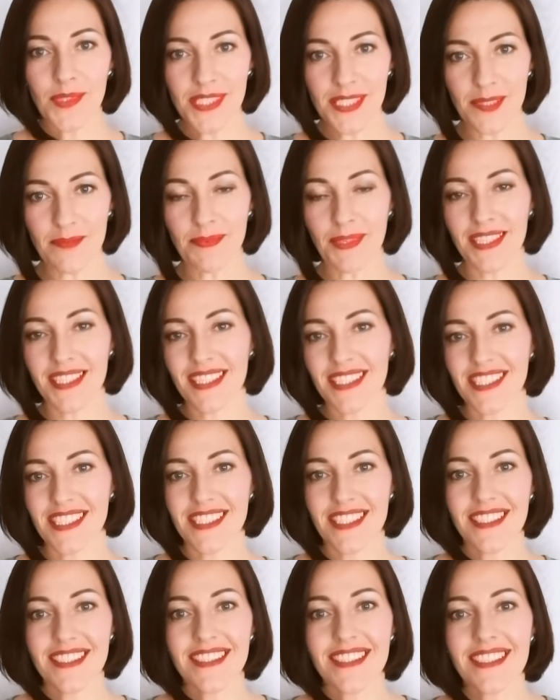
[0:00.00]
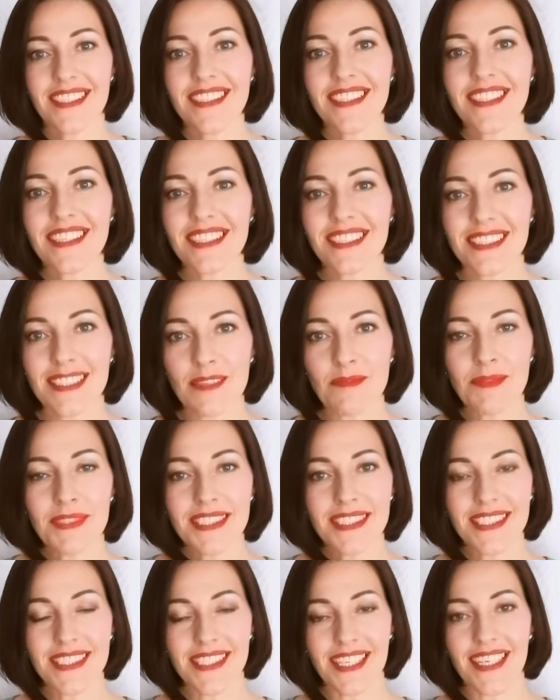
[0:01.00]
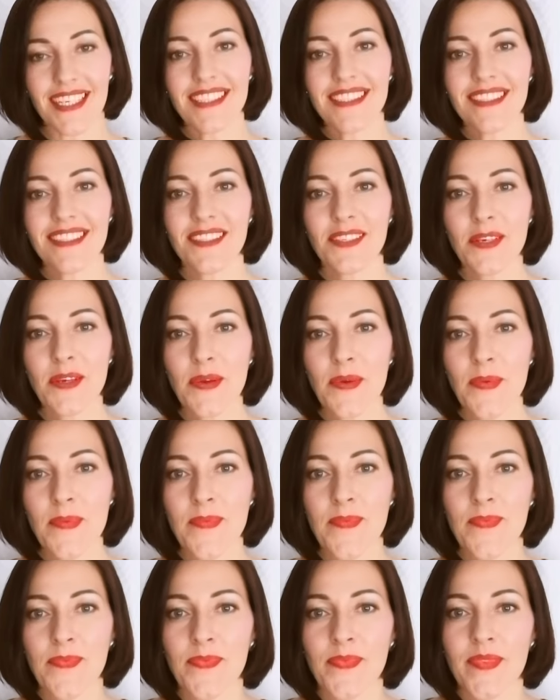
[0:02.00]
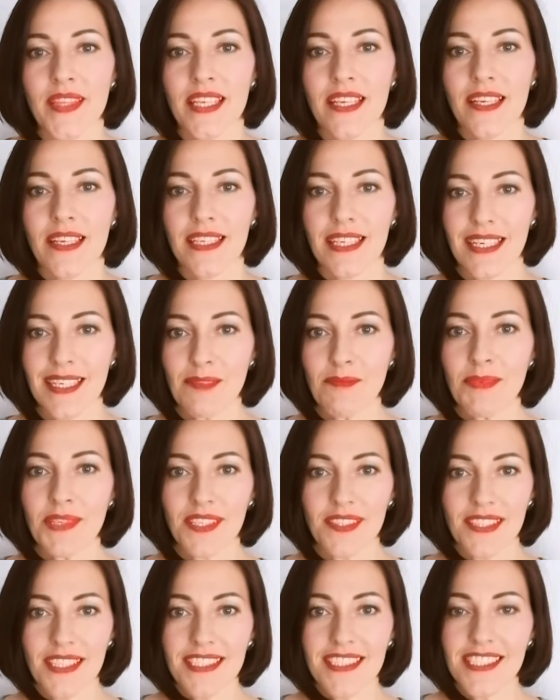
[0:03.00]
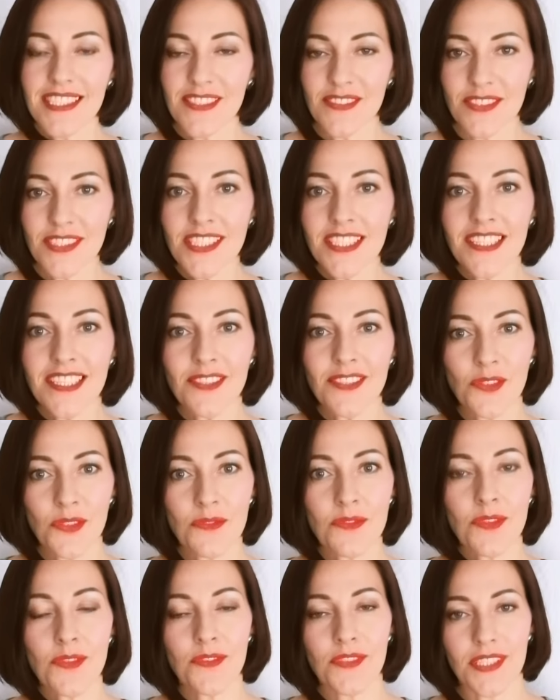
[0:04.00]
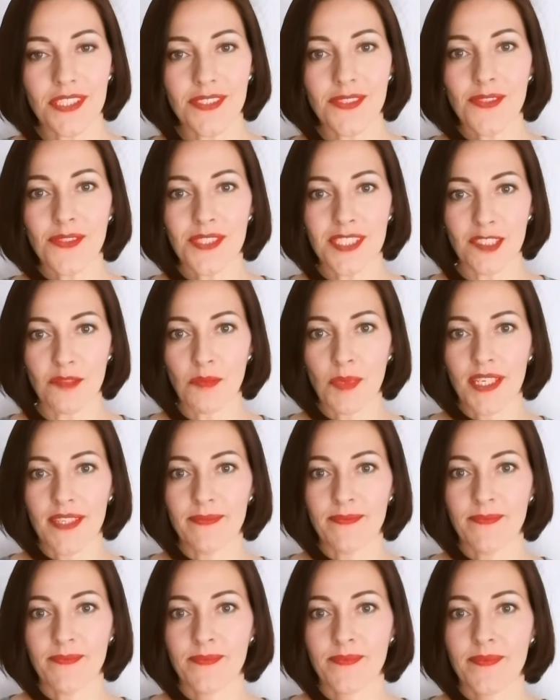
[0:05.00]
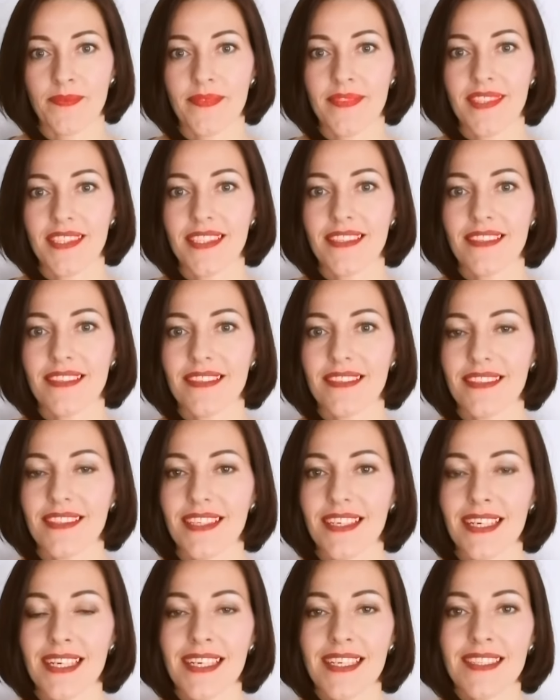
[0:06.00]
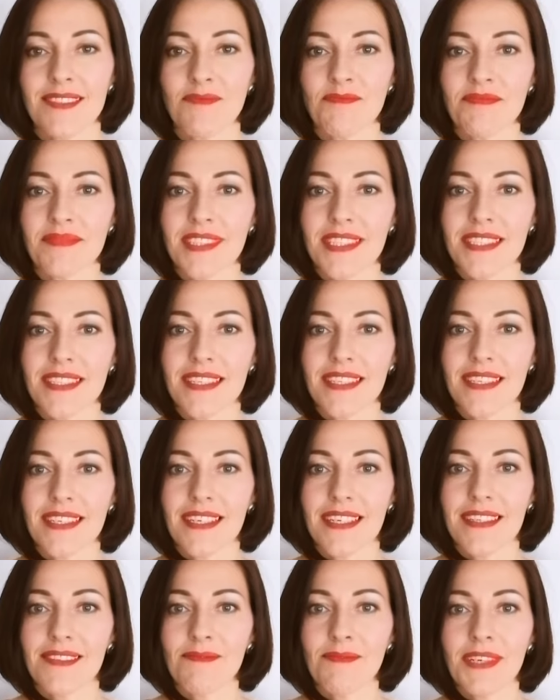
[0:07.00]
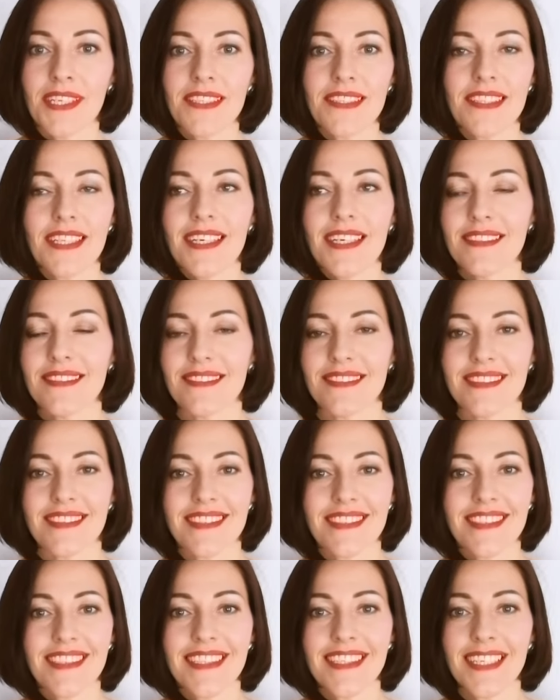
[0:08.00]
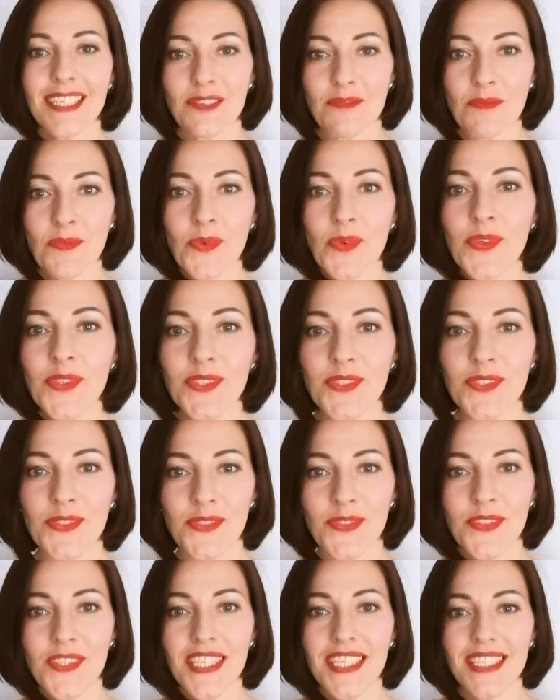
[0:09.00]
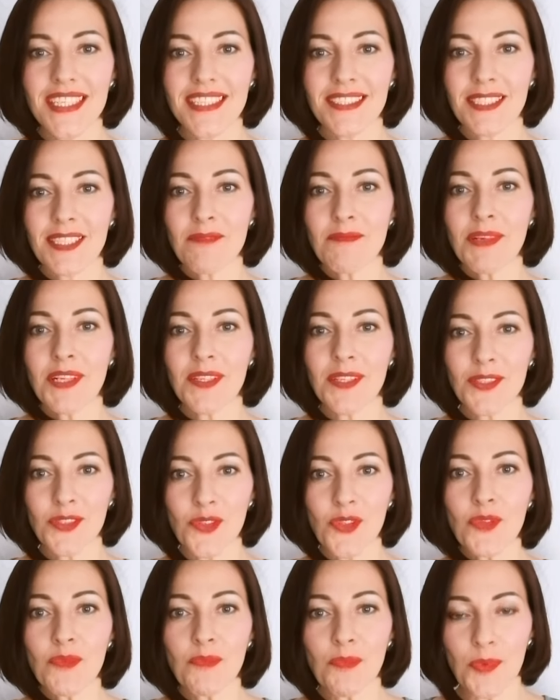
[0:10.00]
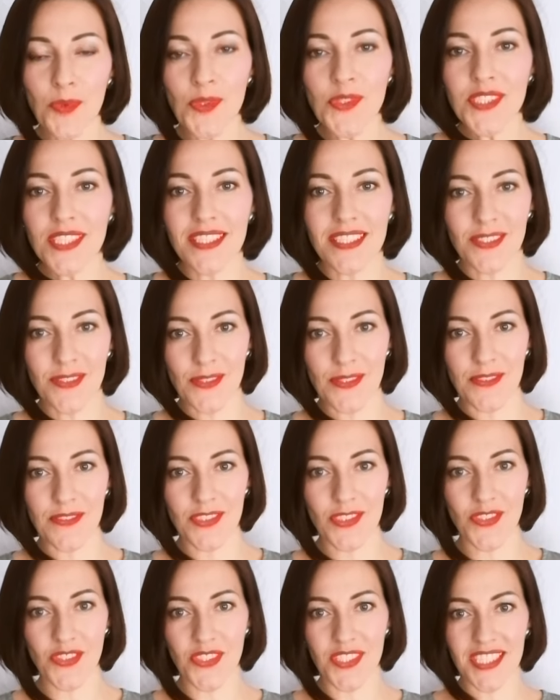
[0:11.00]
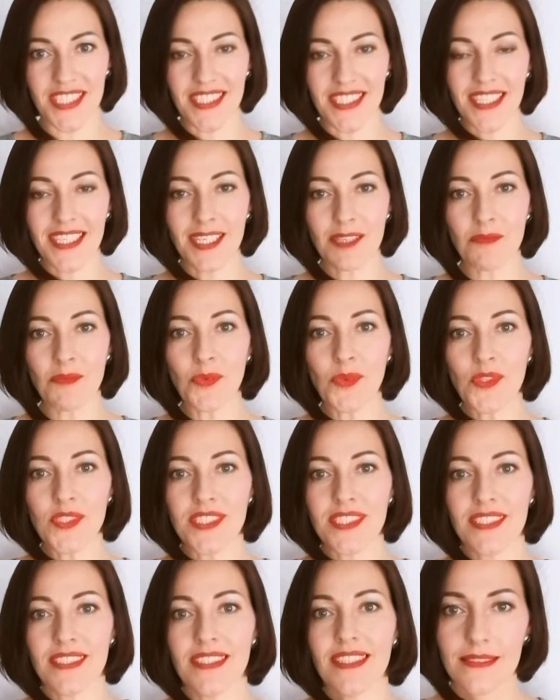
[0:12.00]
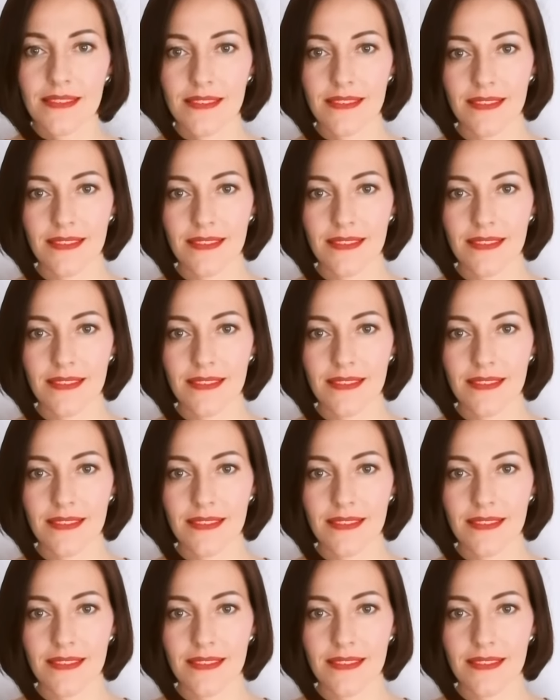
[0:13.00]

После прохождения игры самодизайн я обрела действительно новую версию себя. Я обрела не гармонию, но я обрела тот путь, который ведет к этой гармонии.